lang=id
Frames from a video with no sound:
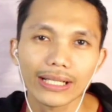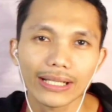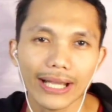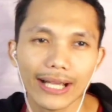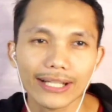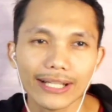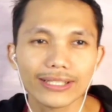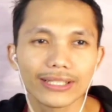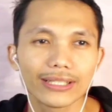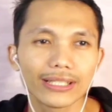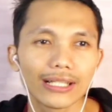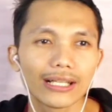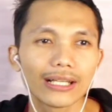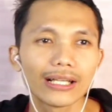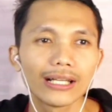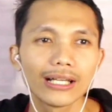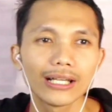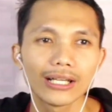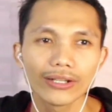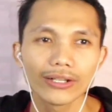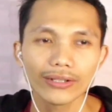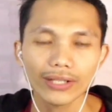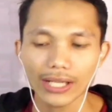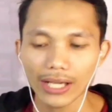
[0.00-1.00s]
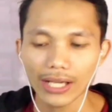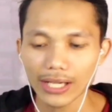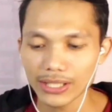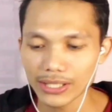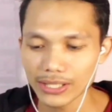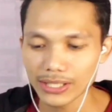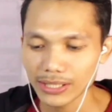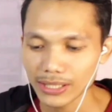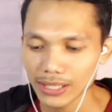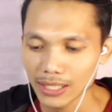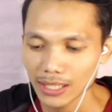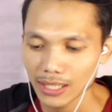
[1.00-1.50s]
gue bikinkan reactionnya
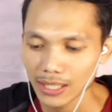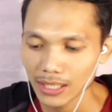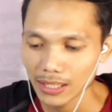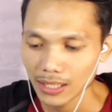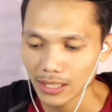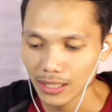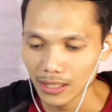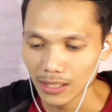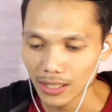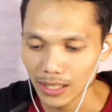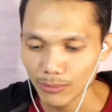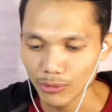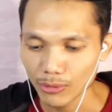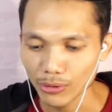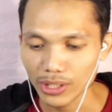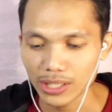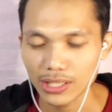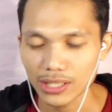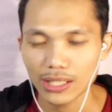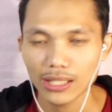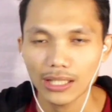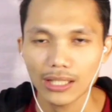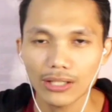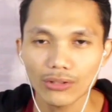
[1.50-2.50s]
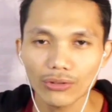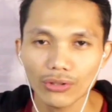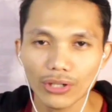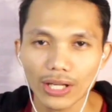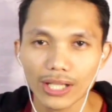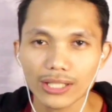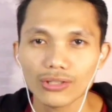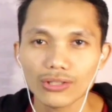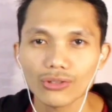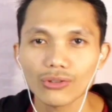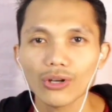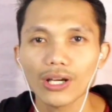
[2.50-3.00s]
oke okay, guys uh, mungkin
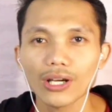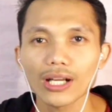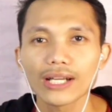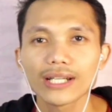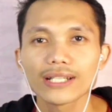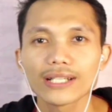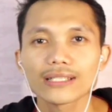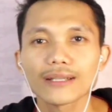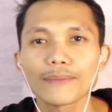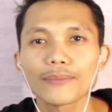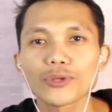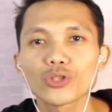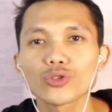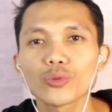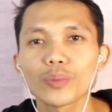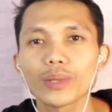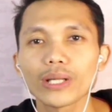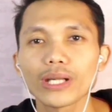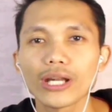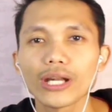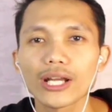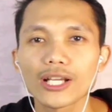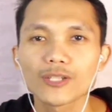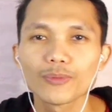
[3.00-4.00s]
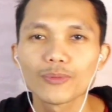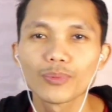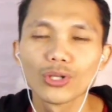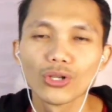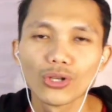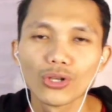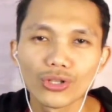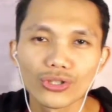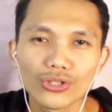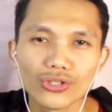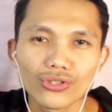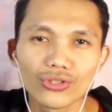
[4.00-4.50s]
sekian dulu reaction gue kali ini sampai jumpa di
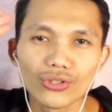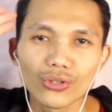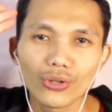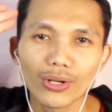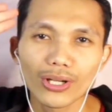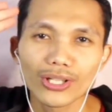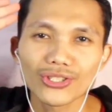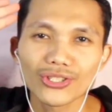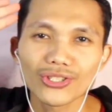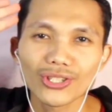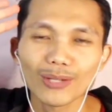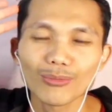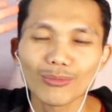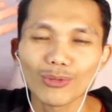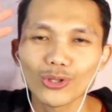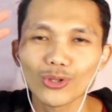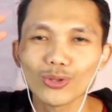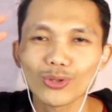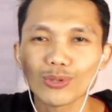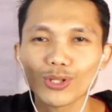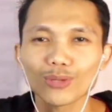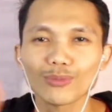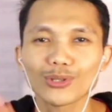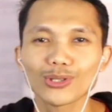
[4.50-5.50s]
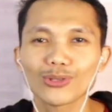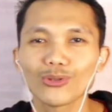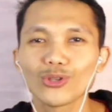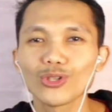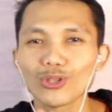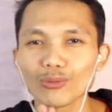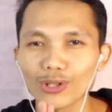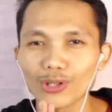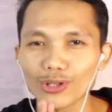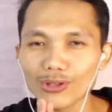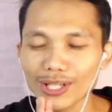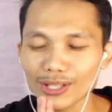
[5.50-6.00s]
next video see you guys assalamualaikum
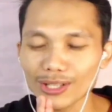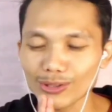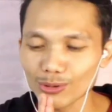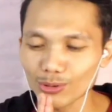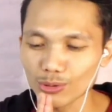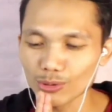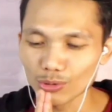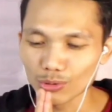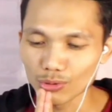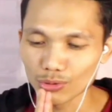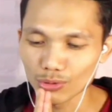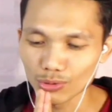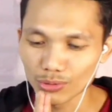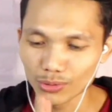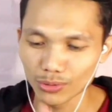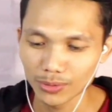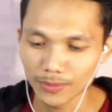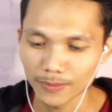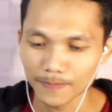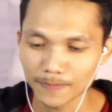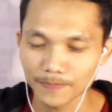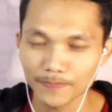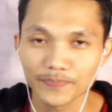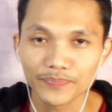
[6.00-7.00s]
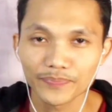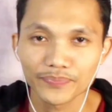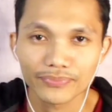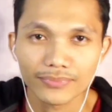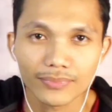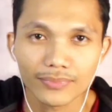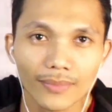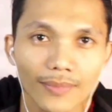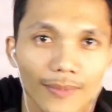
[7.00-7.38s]
warahmatullahi wabarakatuh